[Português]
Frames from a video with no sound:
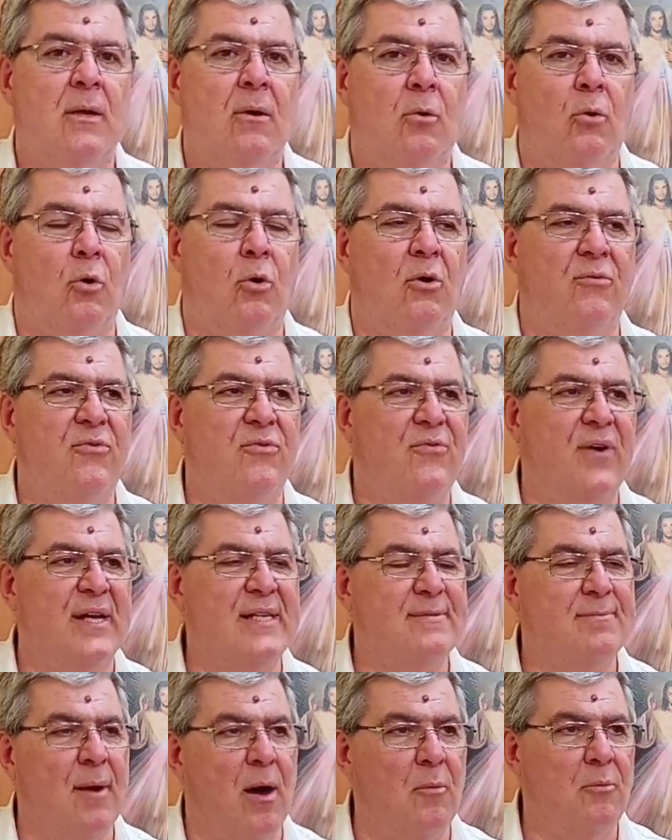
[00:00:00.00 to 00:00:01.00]
Ovo
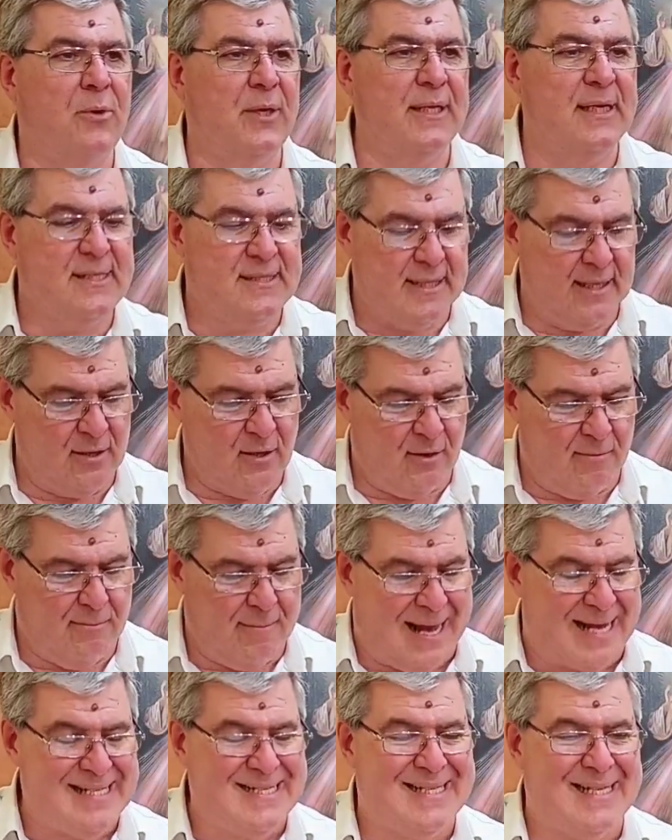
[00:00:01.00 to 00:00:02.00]
faz mal para o colesterol,
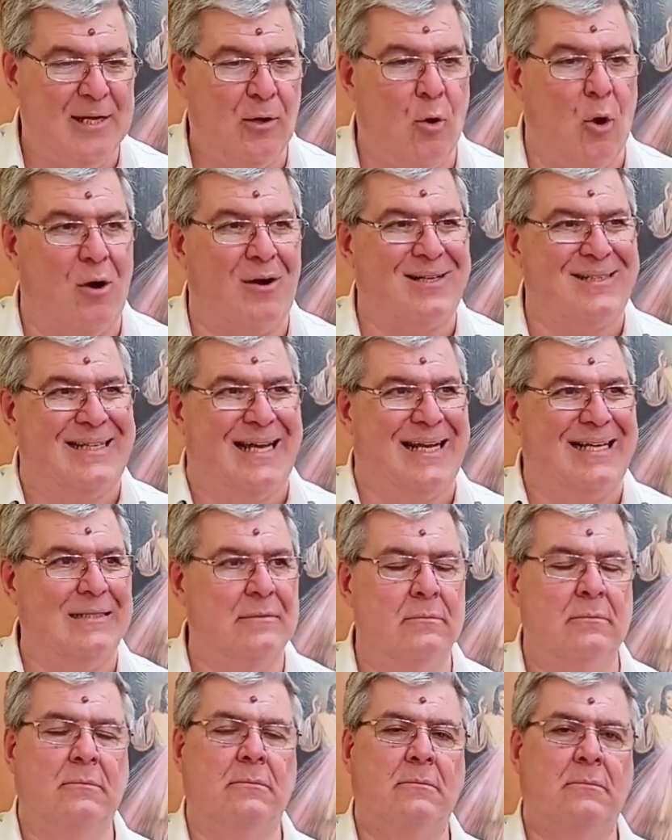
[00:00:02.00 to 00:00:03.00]
massa engorda.
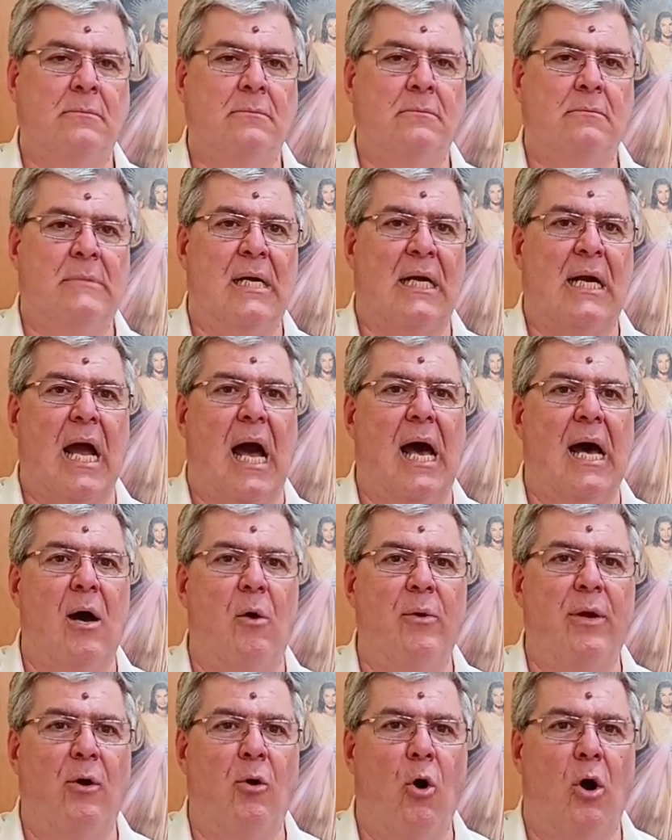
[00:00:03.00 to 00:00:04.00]

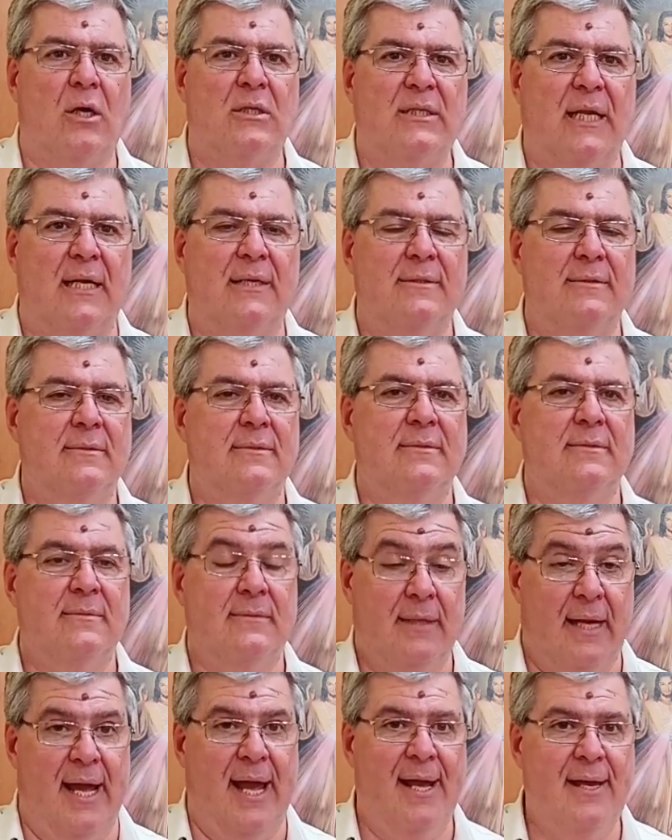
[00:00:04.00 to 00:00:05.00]
Macarrão engorda.
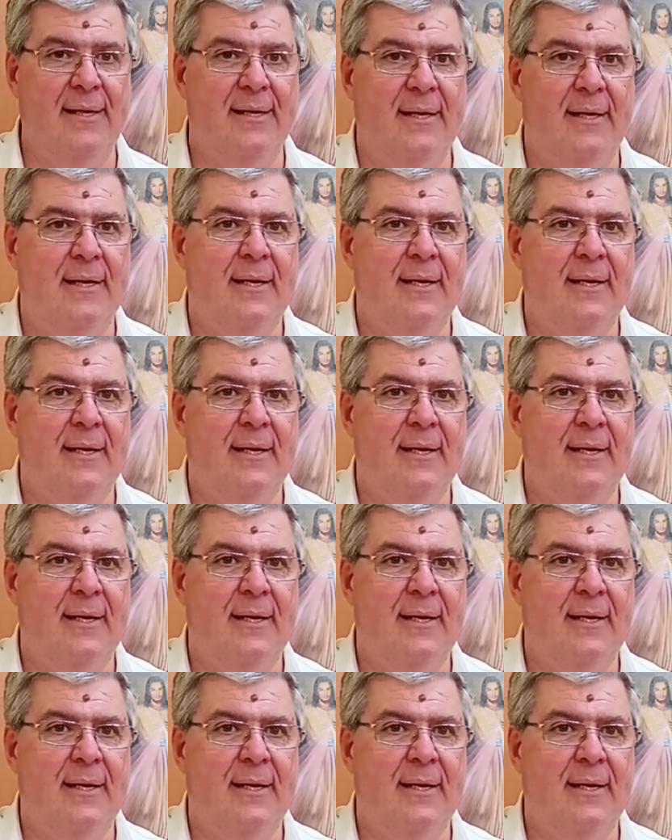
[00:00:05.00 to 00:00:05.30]
Hã?